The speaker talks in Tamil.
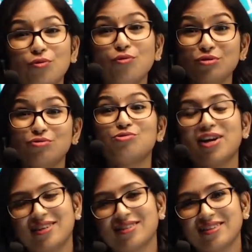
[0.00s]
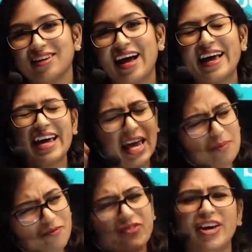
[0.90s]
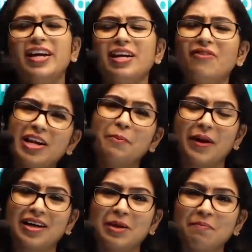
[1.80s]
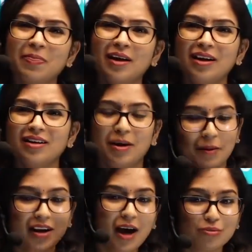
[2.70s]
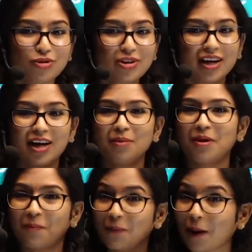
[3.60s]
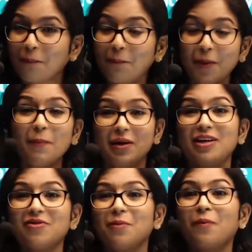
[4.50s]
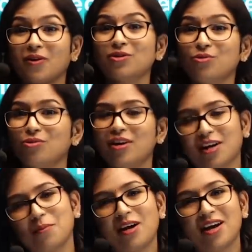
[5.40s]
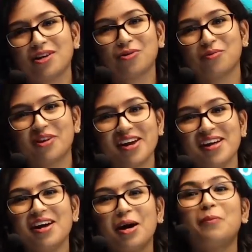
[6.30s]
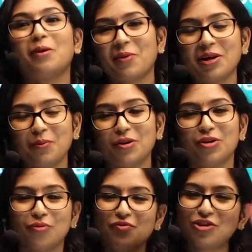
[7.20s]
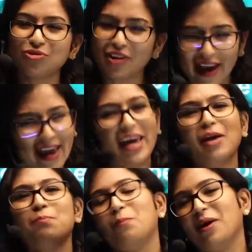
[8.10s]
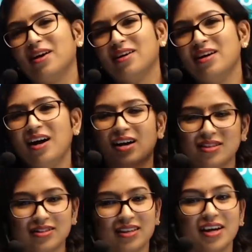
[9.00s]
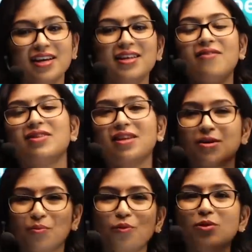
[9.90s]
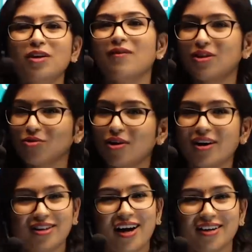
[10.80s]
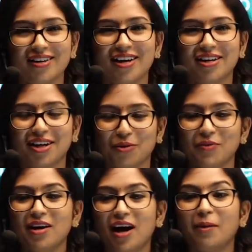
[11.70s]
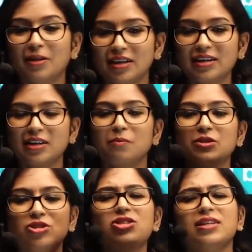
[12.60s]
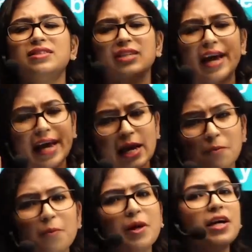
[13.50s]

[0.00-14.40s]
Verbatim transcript: டோன்ட் டூ தட் எய்ம் வெரி வெரி பிக் நம்ம எல்லாம் அப்துல் கலாம் அம் அப்படிப்பட்டவங்க பிறந்த ஊரில் நம்மலாம் இருக்கோம் ரைட் அப்போ நம்ம என்ன பண்ணணும் வி ஷுட் எய்ம் பெக் அந்த ஸ்கை தான் வந்து அந்த மூன் தான் வந்து உங்களோட டார்கெட்டாக இருக்கணும் அப்படி இருக்கிறப்ப ஜஸ்ட் எய்ம்